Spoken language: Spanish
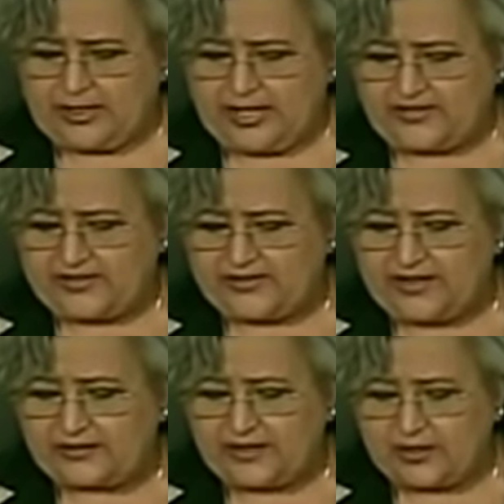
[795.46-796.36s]
De las
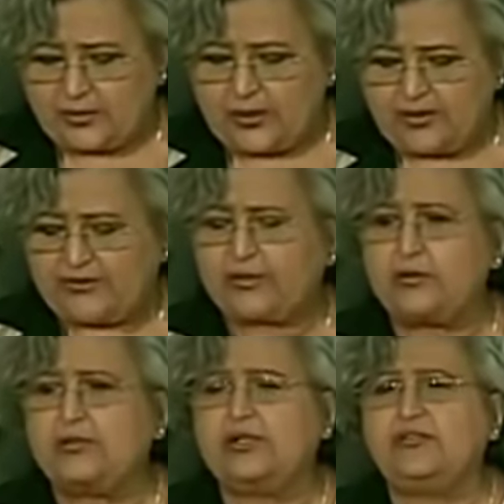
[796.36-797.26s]
69
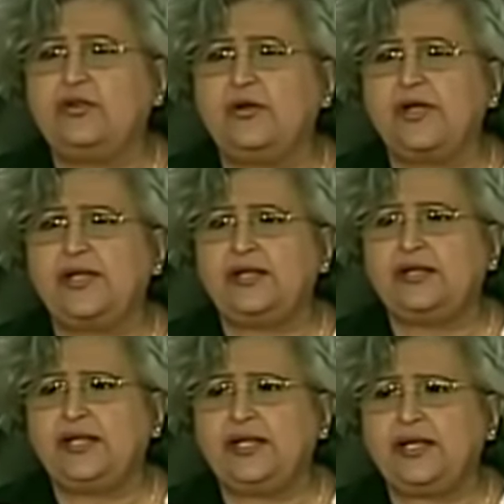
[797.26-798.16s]
circunscripciones
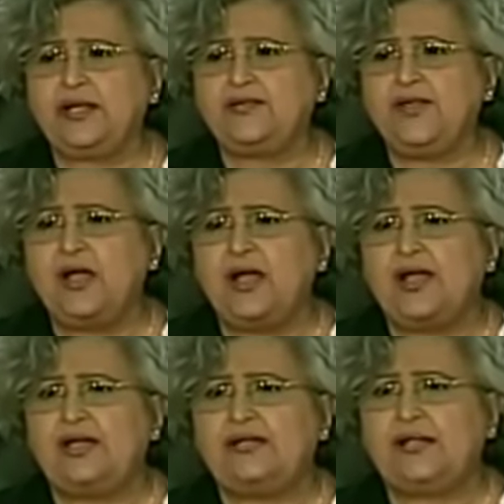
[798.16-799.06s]
indígenas,
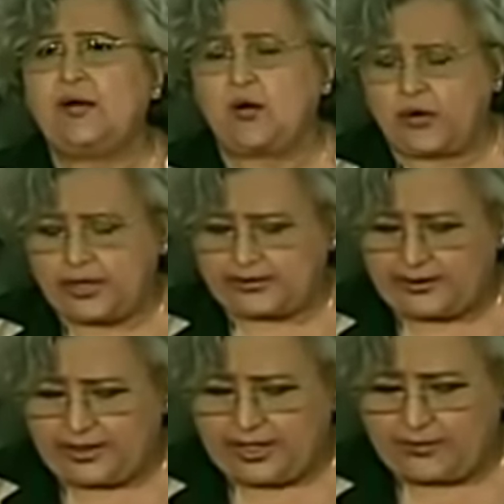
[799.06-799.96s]
a esta
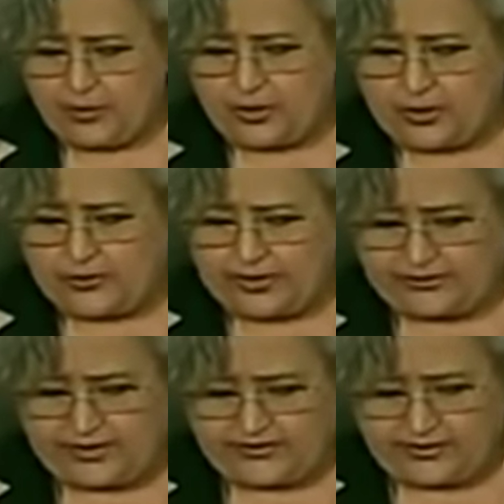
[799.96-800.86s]
hora tenemos que
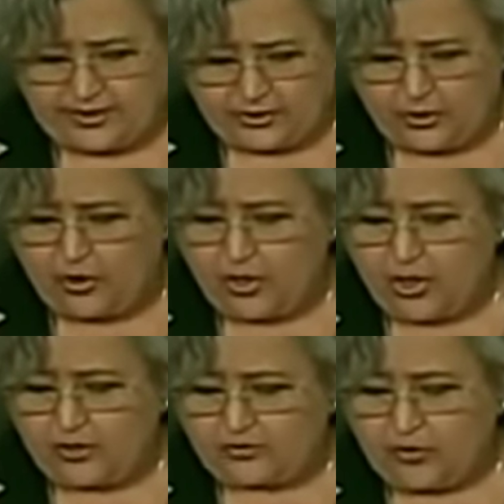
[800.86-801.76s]
45
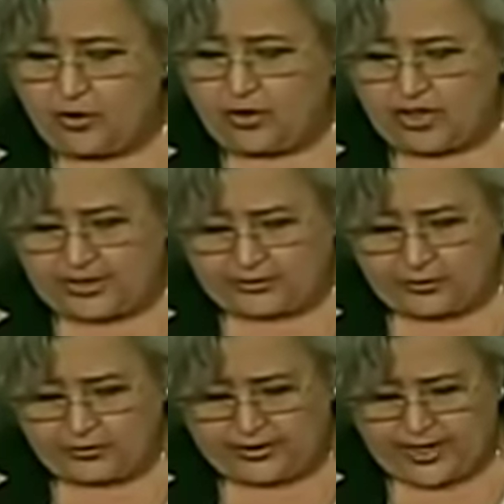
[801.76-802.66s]
son
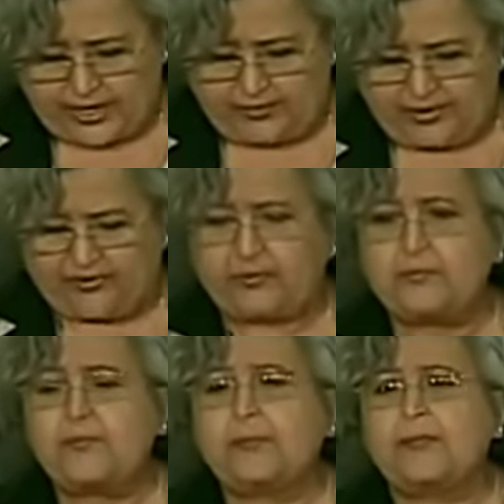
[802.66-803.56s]
adjudicables.